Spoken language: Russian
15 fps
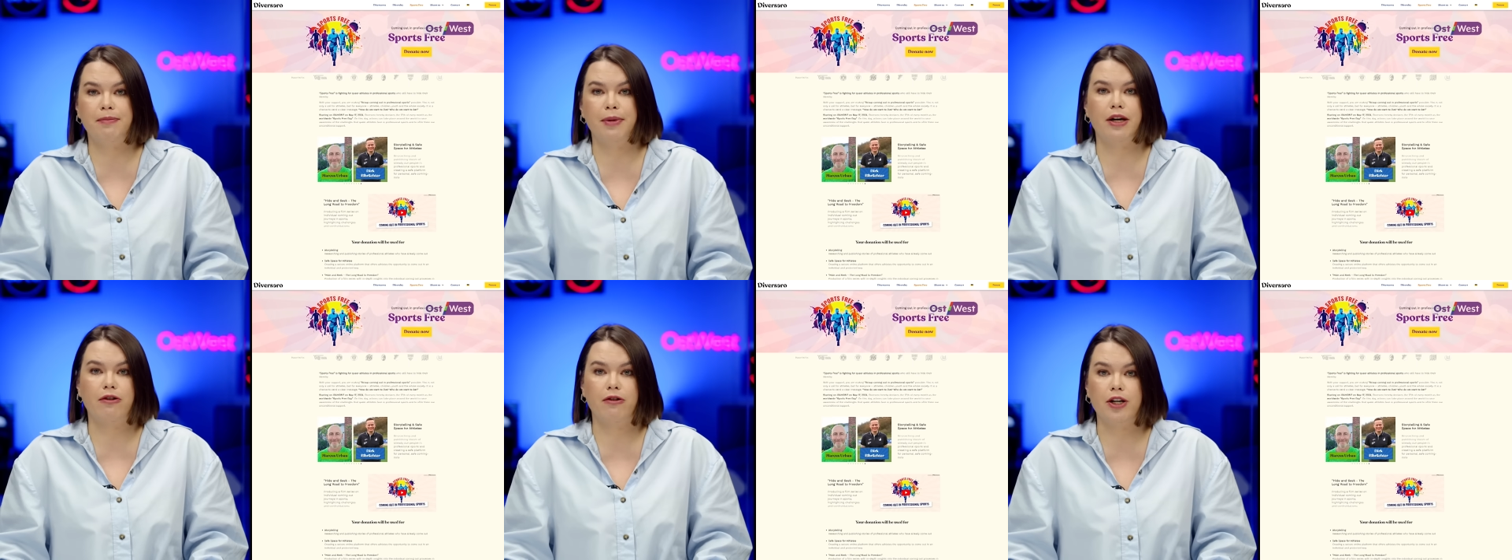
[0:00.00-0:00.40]

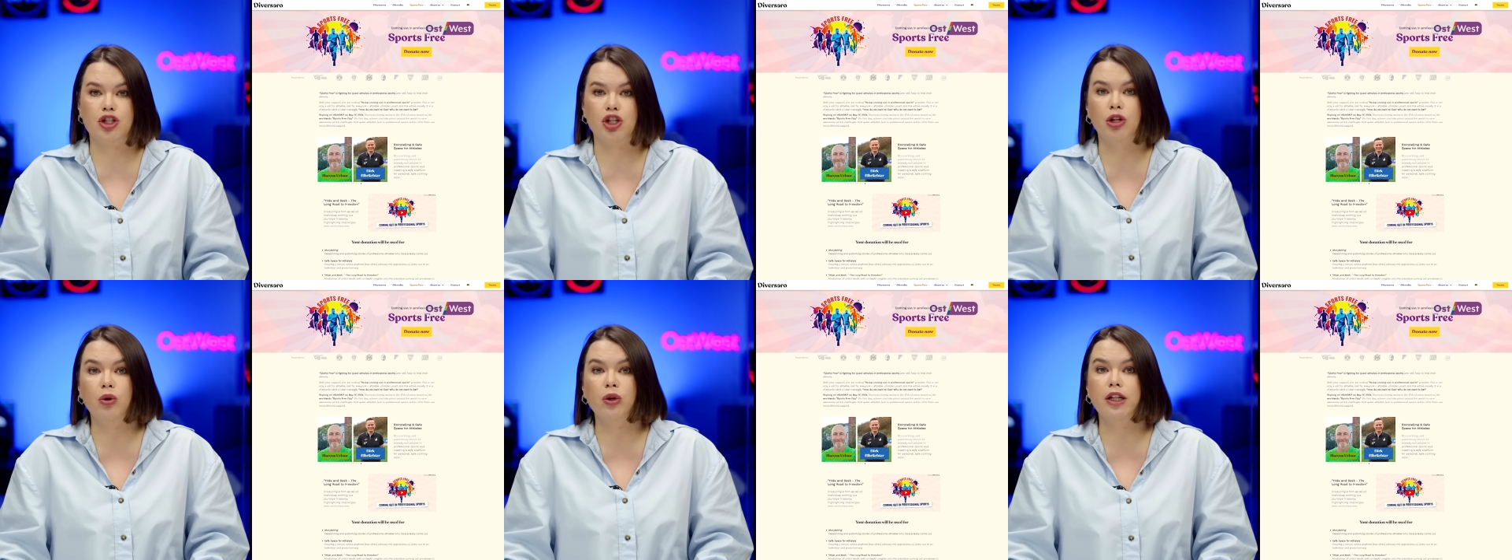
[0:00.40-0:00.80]
первого
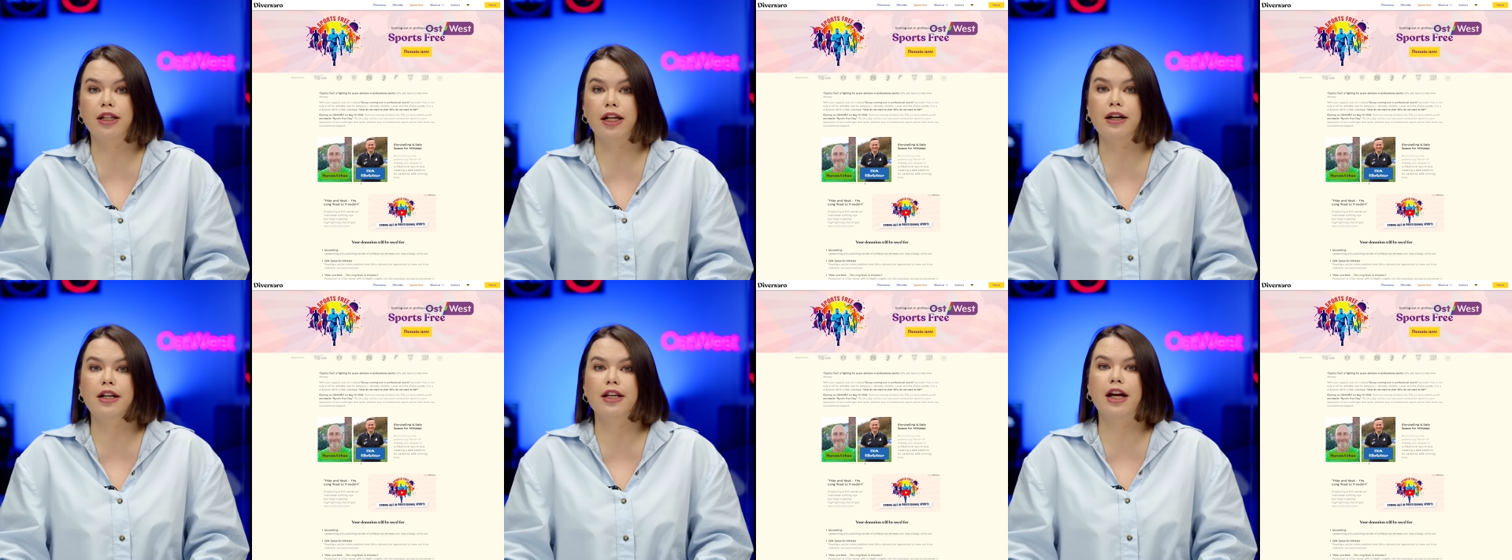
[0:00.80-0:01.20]
эшелона
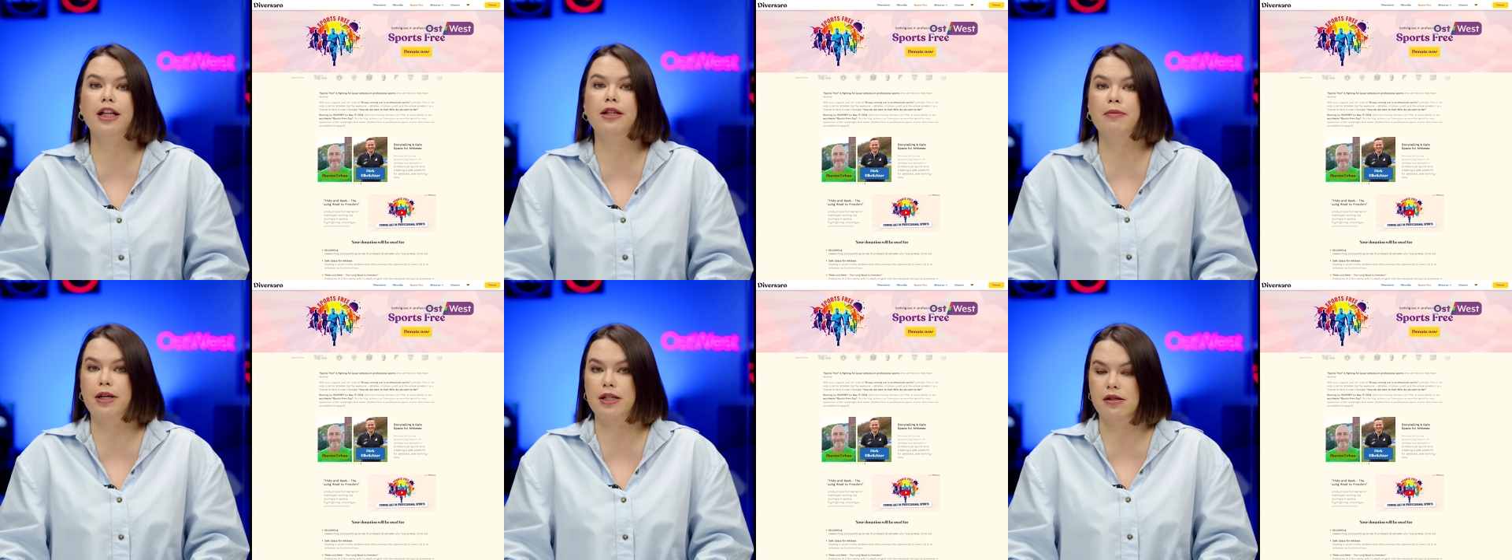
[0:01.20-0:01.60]
так и не
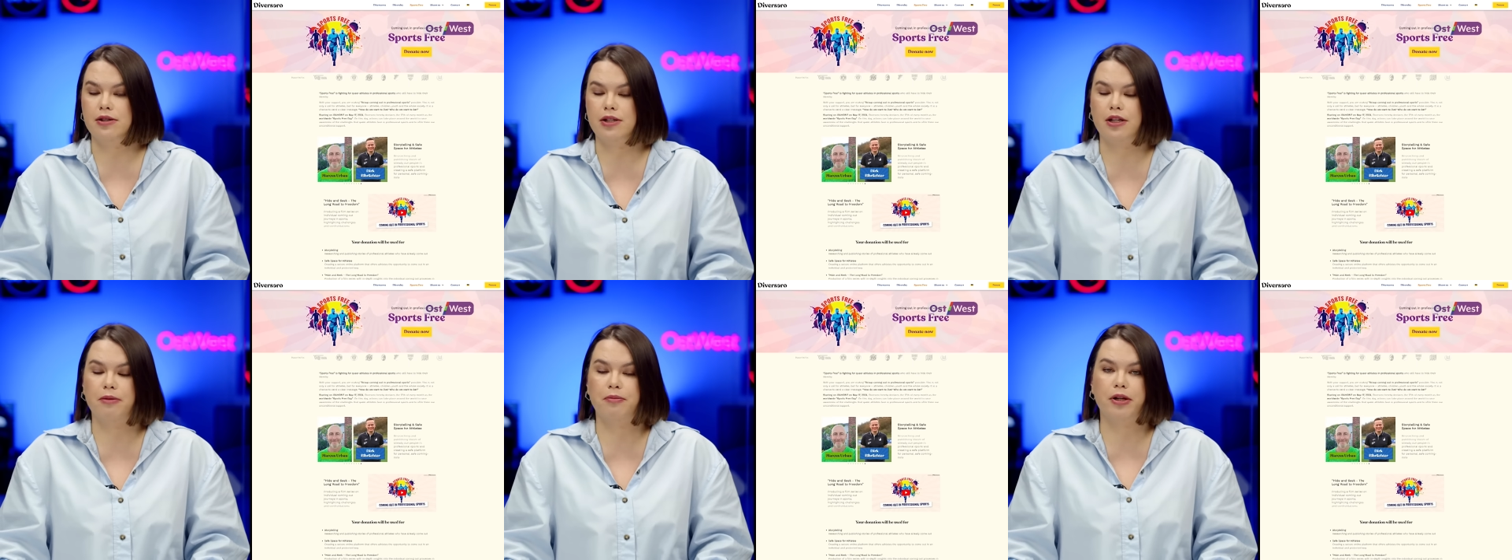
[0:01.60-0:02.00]

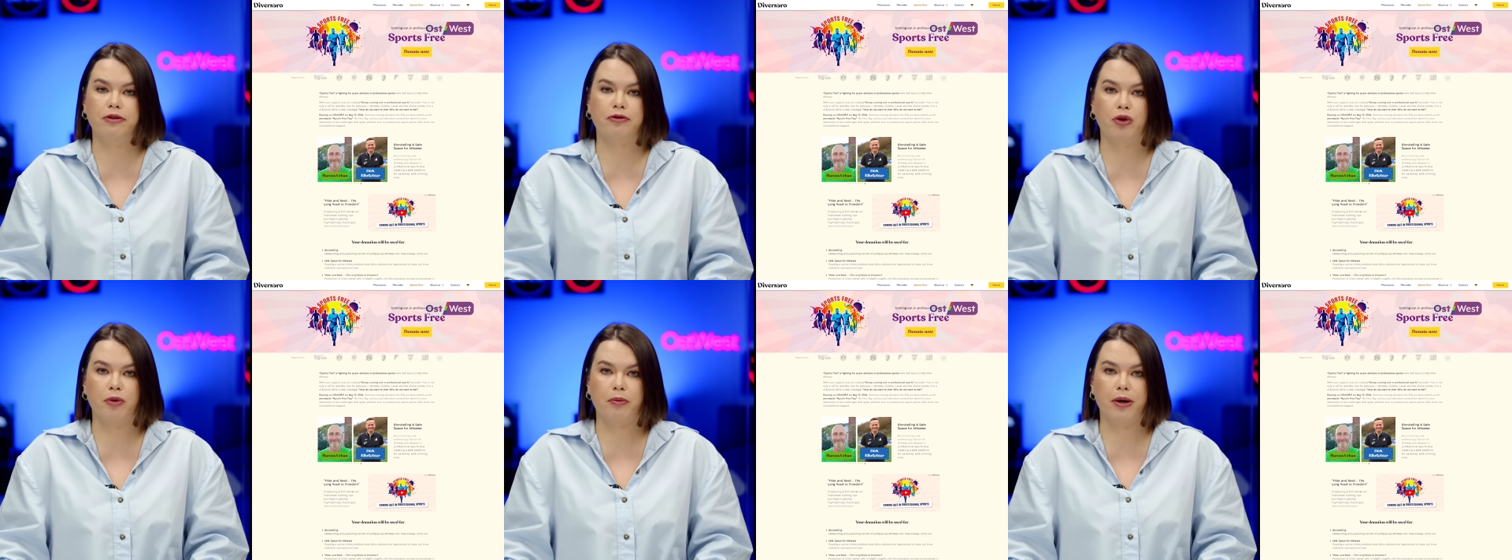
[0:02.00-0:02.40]
отметился на
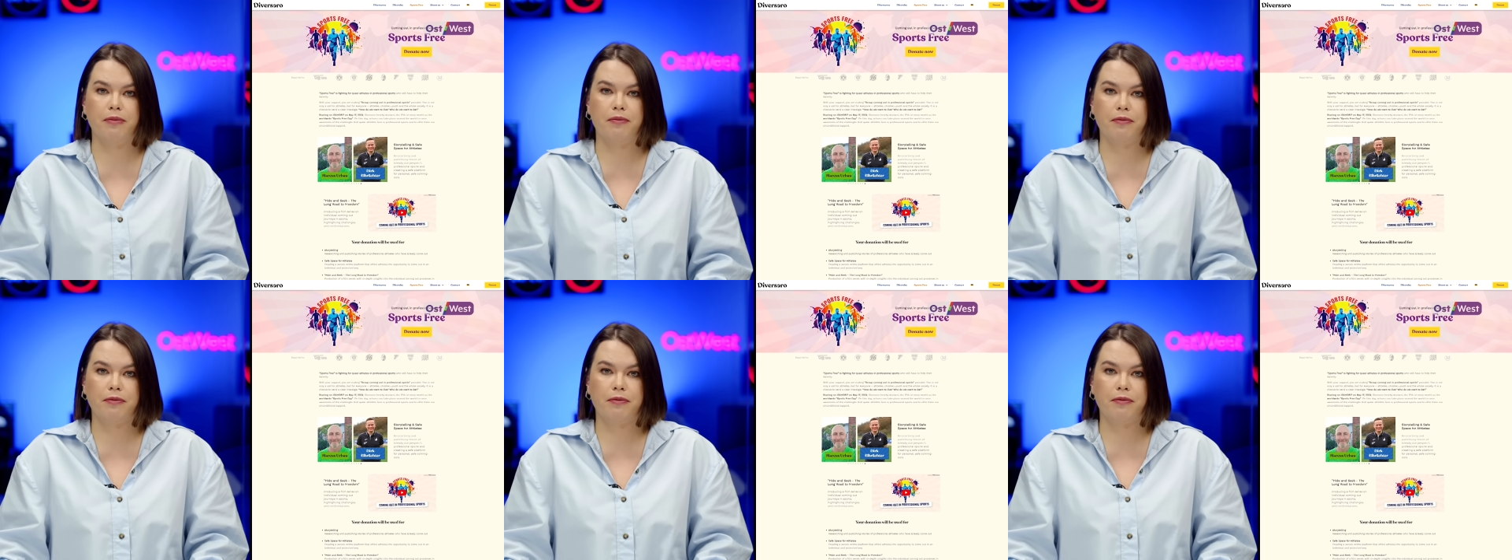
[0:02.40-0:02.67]
платформе.